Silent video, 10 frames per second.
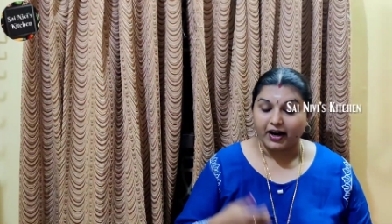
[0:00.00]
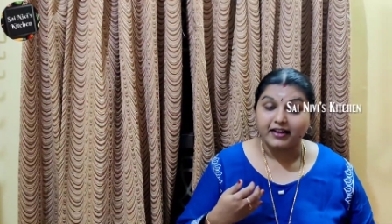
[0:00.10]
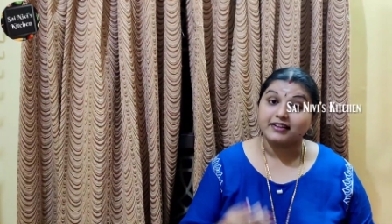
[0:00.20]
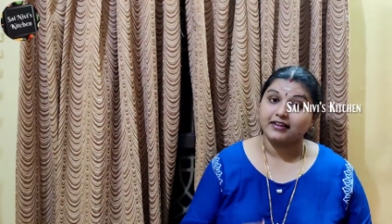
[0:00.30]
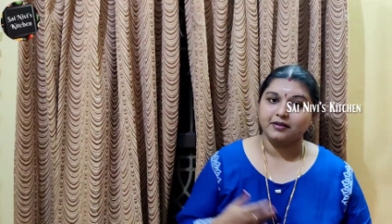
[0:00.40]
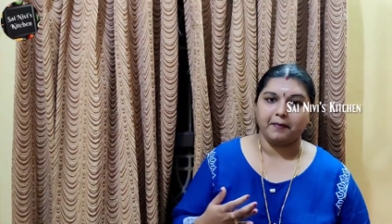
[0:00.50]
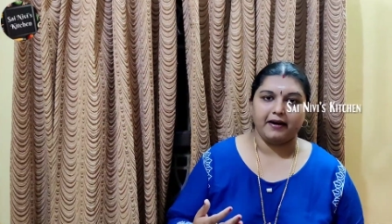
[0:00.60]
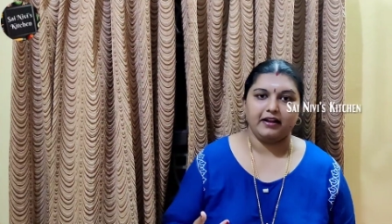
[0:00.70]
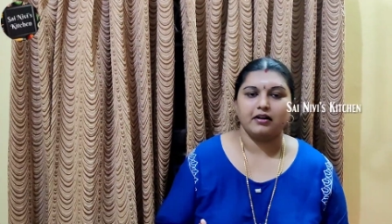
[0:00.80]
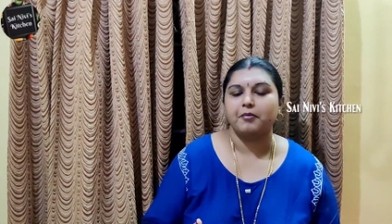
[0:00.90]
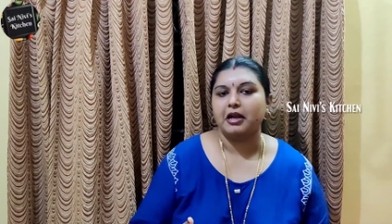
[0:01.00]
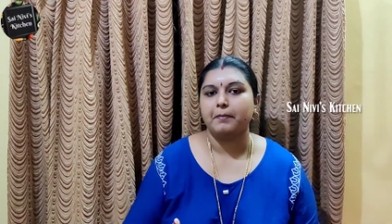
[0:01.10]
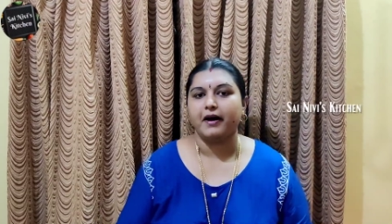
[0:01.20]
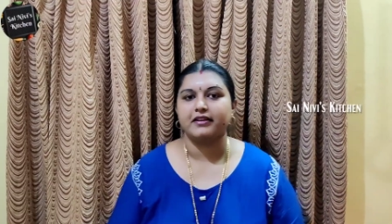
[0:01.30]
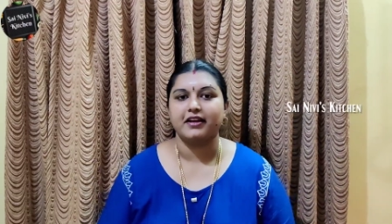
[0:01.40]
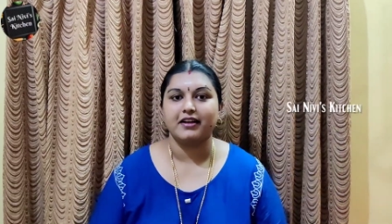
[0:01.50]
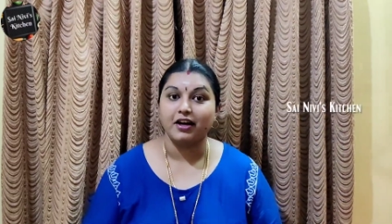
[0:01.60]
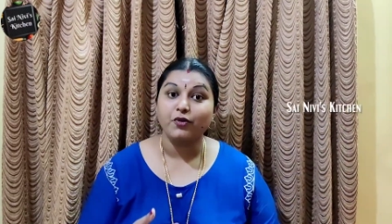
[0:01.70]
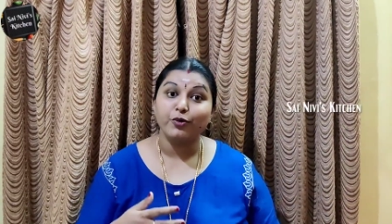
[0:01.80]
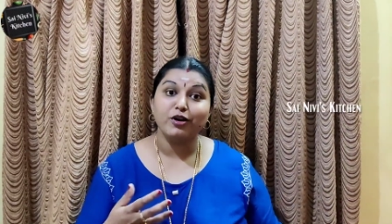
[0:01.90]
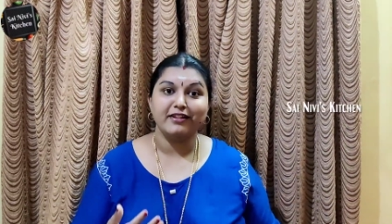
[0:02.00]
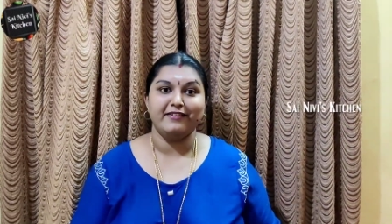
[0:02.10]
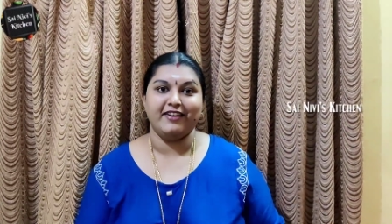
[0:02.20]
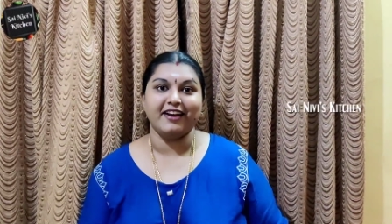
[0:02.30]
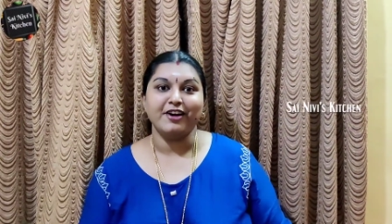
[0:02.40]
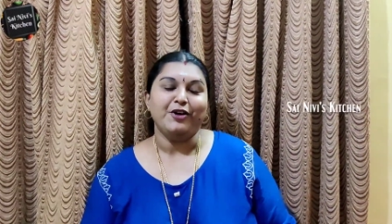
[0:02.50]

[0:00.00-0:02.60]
அடுத்த டிப் என்ன அப்படின்னு பார்த்தீங்கன்னா உளுந்த விடை